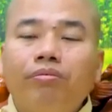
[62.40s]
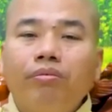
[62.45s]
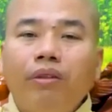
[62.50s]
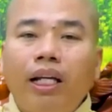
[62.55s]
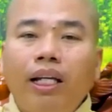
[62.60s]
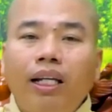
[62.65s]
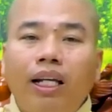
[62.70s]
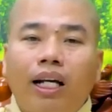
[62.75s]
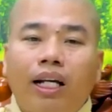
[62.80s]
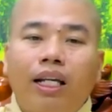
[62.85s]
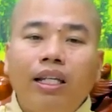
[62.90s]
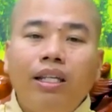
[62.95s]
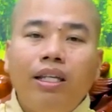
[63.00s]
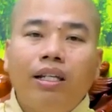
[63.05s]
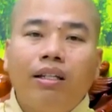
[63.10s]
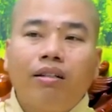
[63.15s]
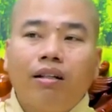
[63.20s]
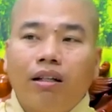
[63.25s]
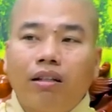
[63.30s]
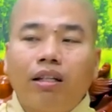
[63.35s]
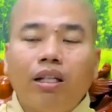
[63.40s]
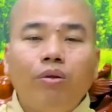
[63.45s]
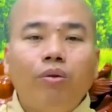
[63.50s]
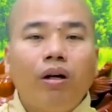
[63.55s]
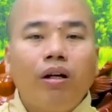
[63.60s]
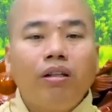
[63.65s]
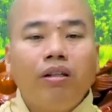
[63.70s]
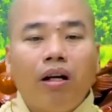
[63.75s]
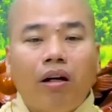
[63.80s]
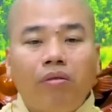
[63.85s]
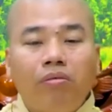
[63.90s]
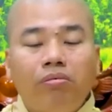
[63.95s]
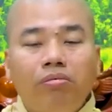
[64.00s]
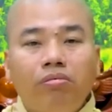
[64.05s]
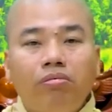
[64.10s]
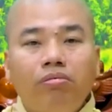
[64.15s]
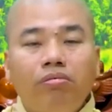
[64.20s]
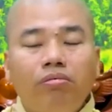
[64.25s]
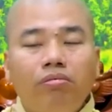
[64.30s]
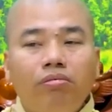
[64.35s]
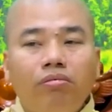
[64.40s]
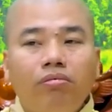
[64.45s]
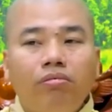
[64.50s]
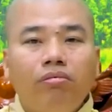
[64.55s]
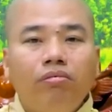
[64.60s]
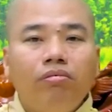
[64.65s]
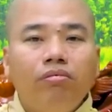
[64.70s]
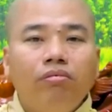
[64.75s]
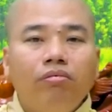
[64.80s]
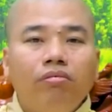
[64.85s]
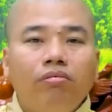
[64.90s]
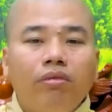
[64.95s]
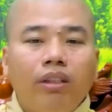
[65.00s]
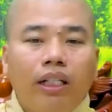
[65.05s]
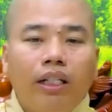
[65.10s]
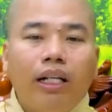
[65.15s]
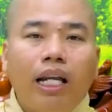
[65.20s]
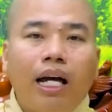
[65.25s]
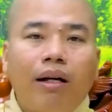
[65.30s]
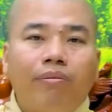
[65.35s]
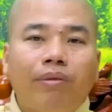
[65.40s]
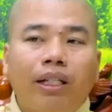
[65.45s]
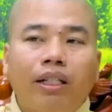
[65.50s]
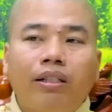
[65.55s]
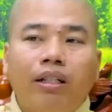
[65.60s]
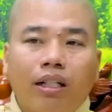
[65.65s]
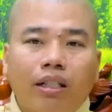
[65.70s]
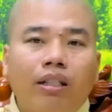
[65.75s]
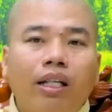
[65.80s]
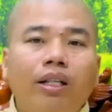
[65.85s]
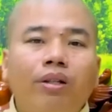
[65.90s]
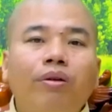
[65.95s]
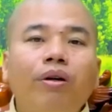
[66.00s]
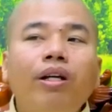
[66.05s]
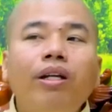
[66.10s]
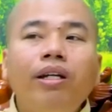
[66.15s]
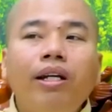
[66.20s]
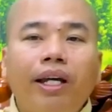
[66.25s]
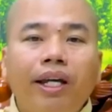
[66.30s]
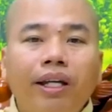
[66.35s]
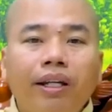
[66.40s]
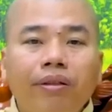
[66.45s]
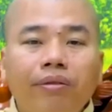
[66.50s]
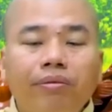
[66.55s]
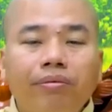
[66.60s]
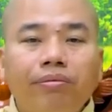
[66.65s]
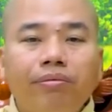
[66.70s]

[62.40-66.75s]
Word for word: đây là cái gì cực kỳ quan trọng việc làm này cực kỳ có ý nghĩa